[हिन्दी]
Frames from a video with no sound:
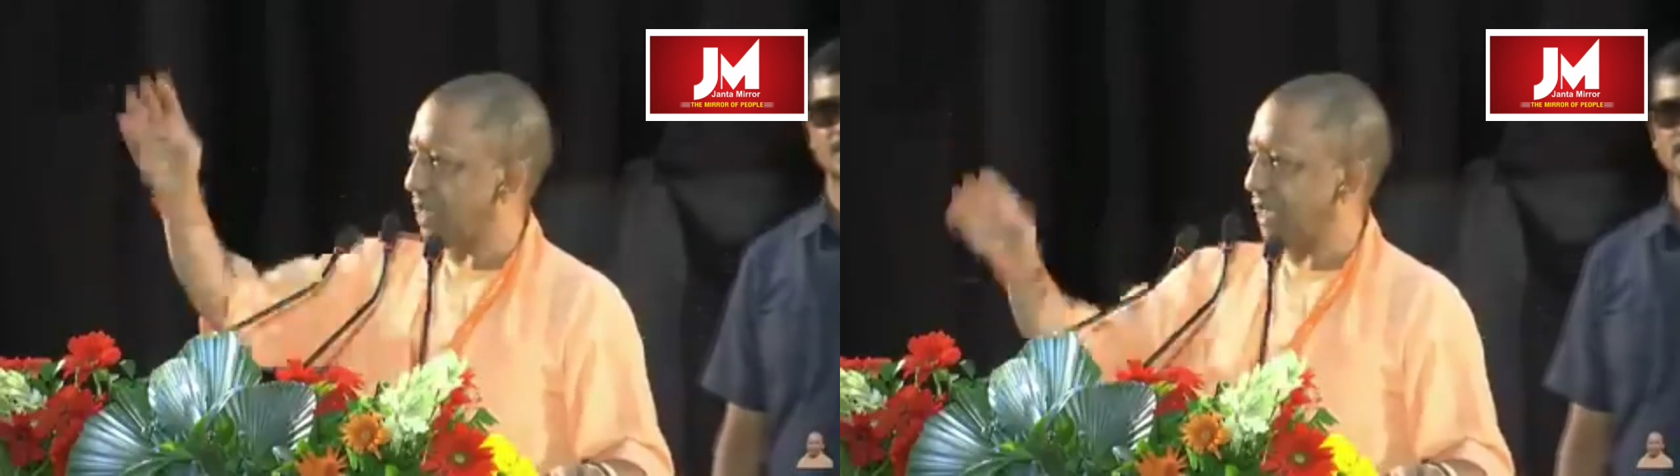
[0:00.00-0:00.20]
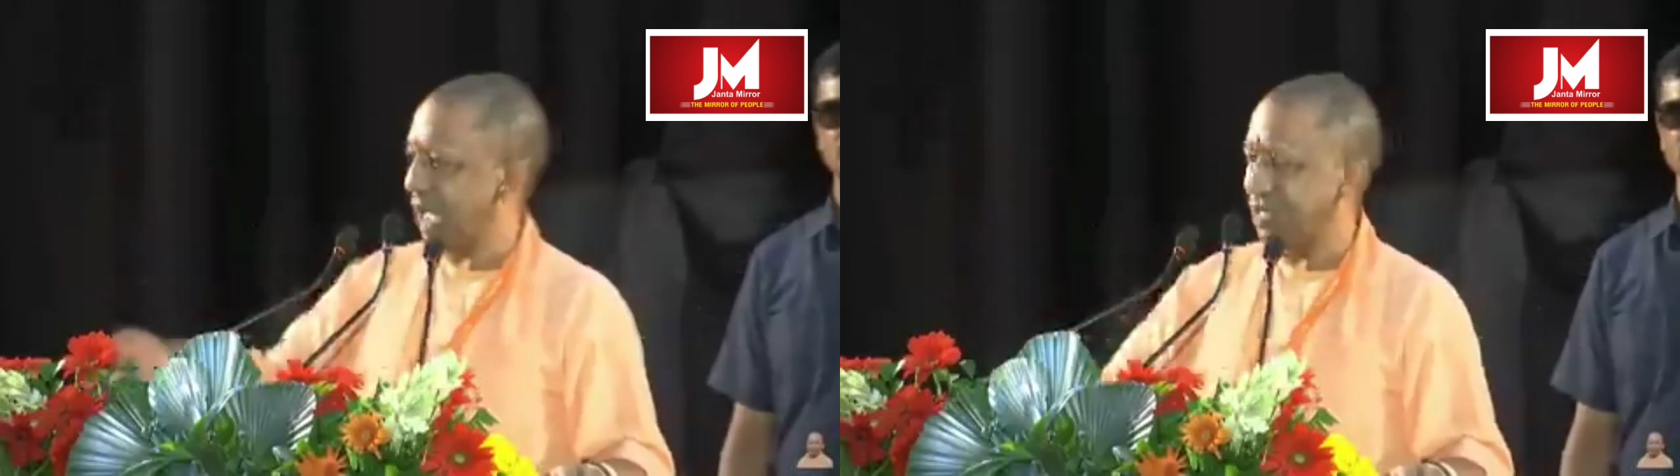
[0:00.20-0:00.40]

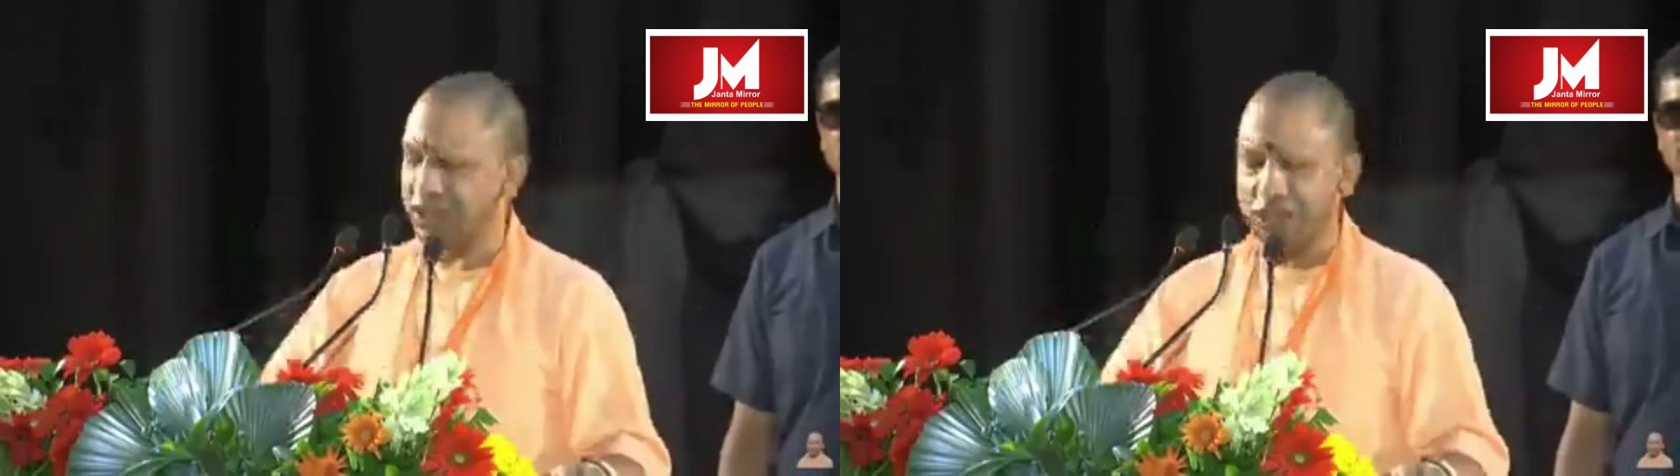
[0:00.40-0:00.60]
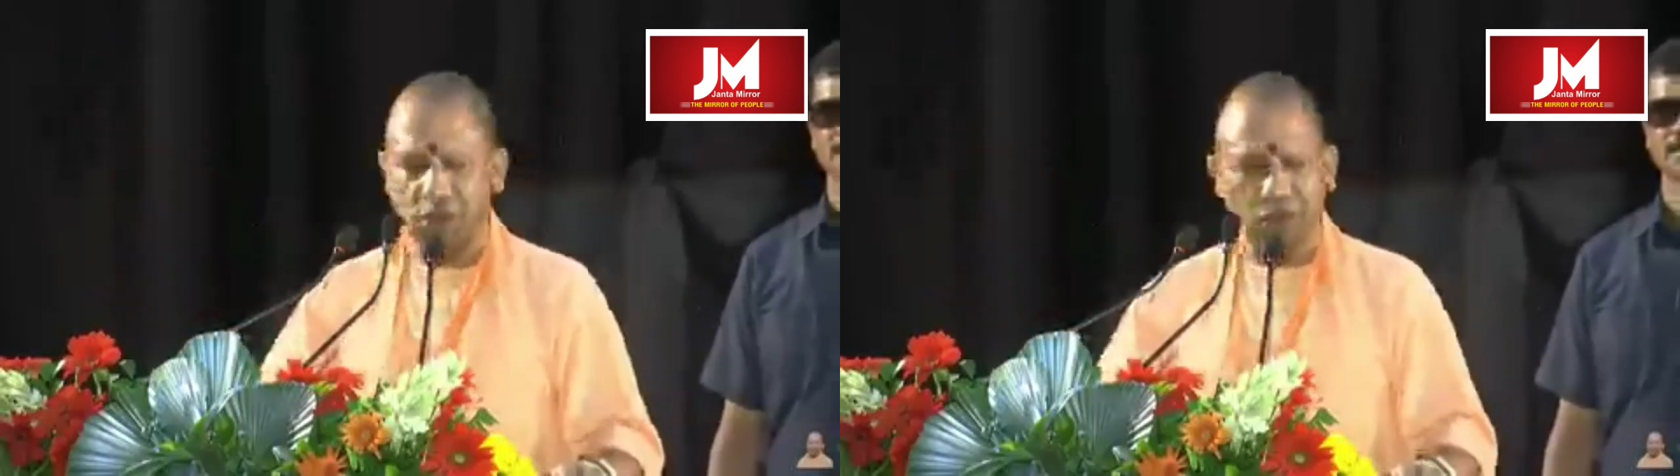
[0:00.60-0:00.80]

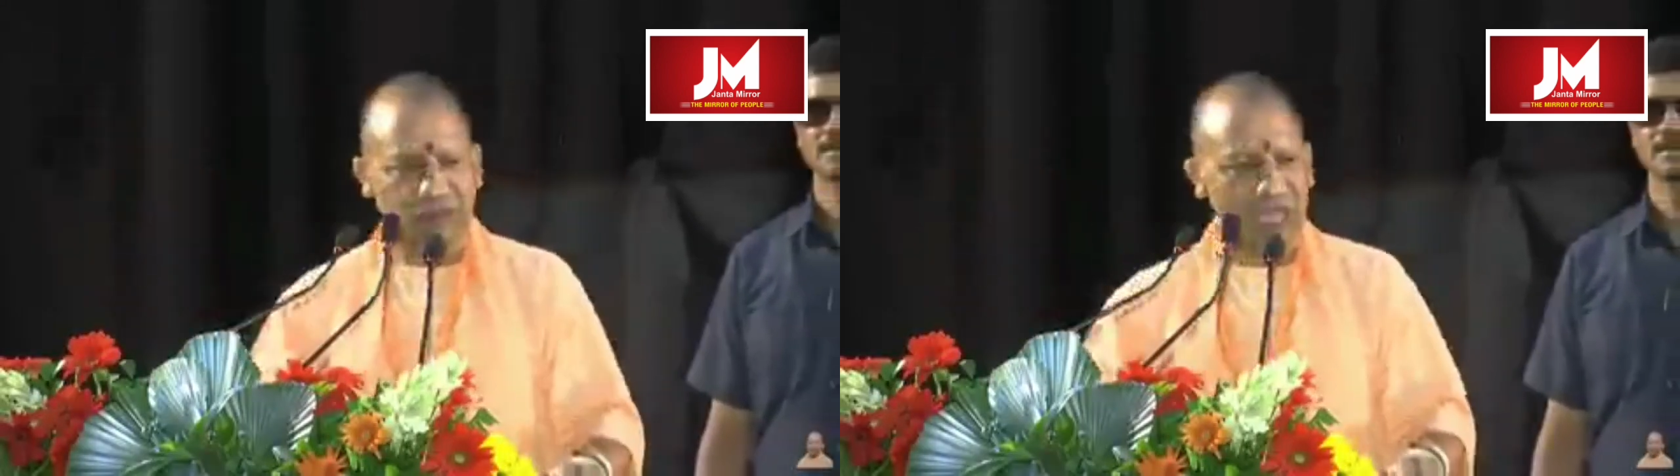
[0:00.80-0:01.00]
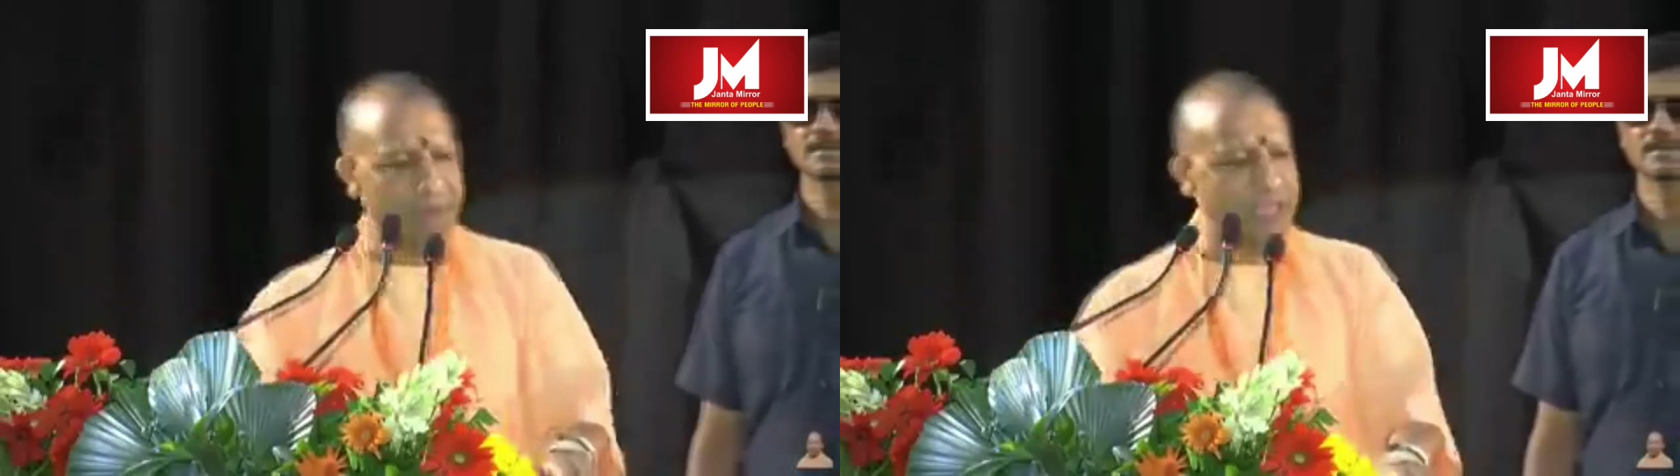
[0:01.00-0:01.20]
लखनऊ के
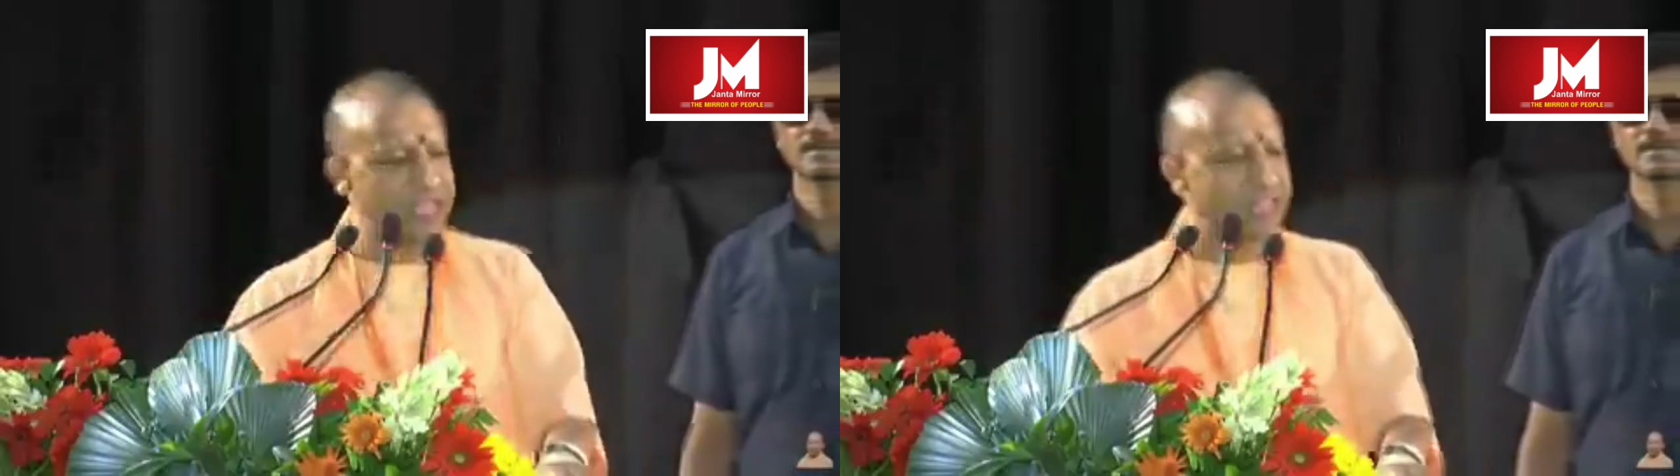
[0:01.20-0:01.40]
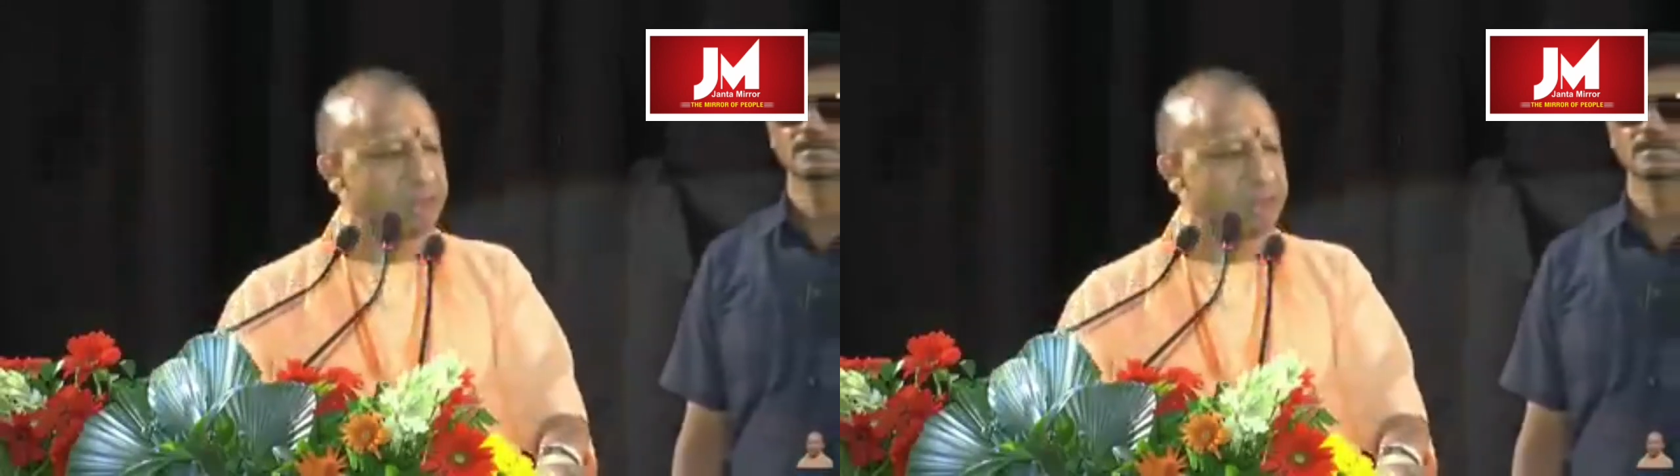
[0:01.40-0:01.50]
डॉक्टर